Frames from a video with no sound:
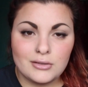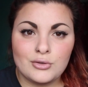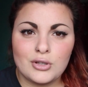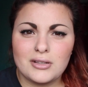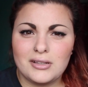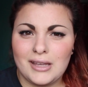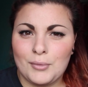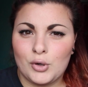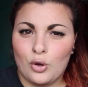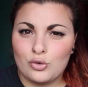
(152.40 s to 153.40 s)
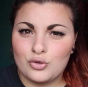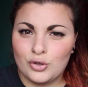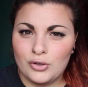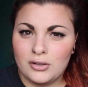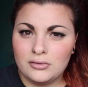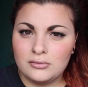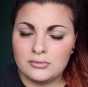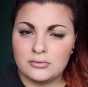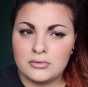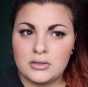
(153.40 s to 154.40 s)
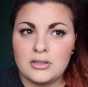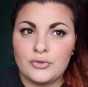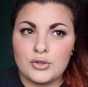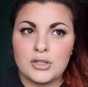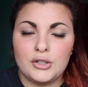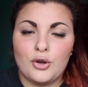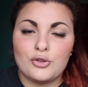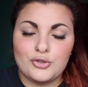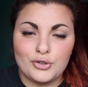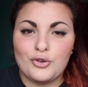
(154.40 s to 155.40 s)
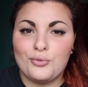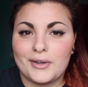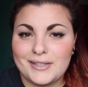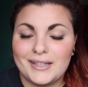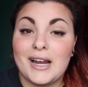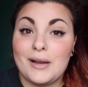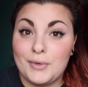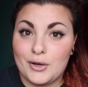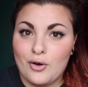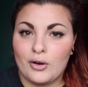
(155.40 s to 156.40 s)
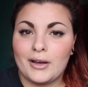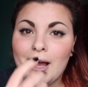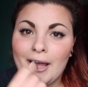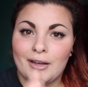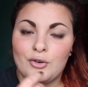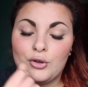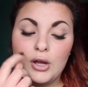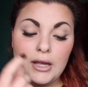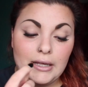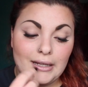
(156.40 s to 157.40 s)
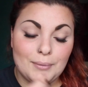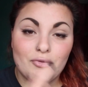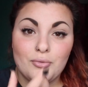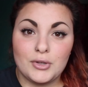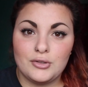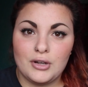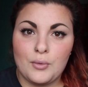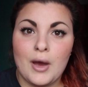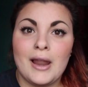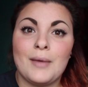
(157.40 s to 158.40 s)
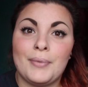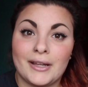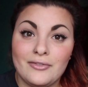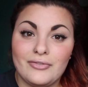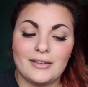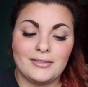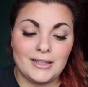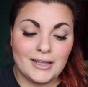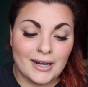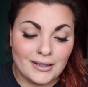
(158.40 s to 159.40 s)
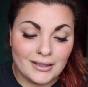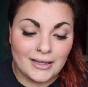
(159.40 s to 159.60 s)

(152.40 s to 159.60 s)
non so se si chiama nocciolo sì forse il nocciolo comunque sia dell'albicocca ecco la profumazione è quella perché infatti i, gran,